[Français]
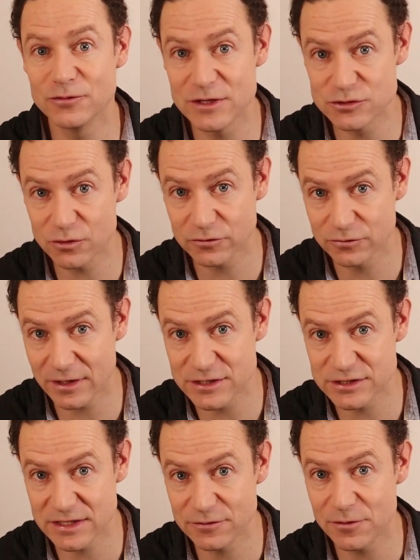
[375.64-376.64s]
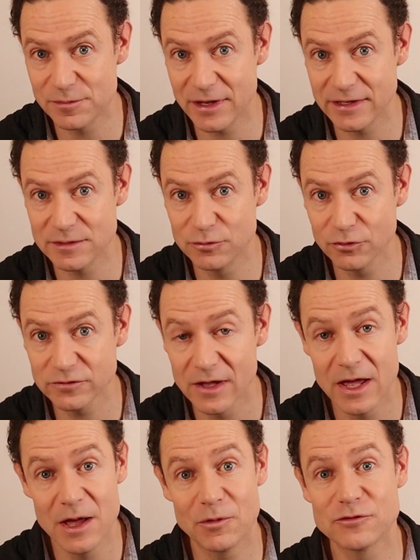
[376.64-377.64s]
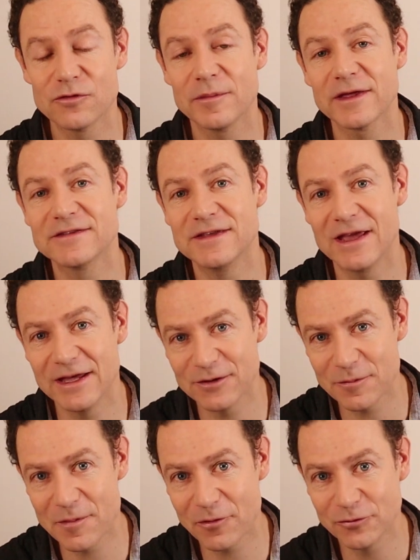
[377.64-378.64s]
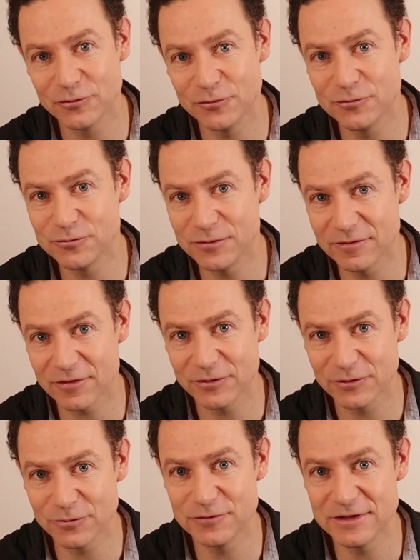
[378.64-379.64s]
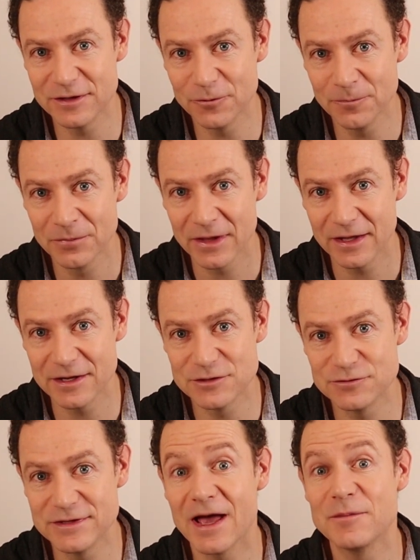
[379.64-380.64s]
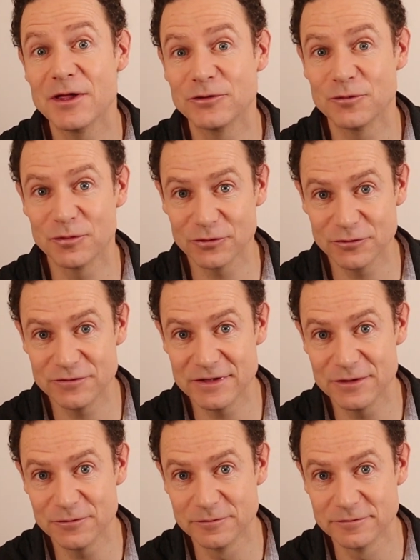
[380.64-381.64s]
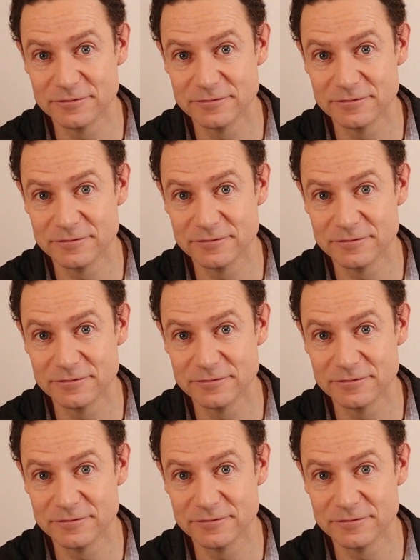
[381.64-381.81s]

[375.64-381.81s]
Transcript: tous les jours sur la chaîne Planète Bourse. Moi, je vous remercie énormément de nous suivre dans nos vidéos et je vous dis à bientôt pour d'autres vidéos.